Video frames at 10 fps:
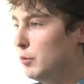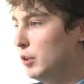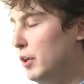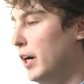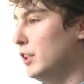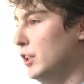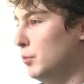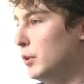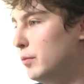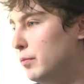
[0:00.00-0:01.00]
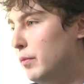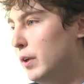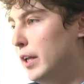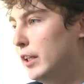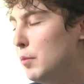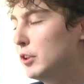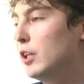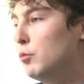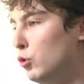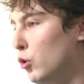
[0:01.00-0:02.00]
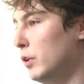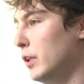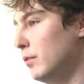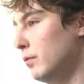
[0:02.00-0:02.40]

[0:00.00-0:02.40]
где мы хотим, да, там, где нам удобно.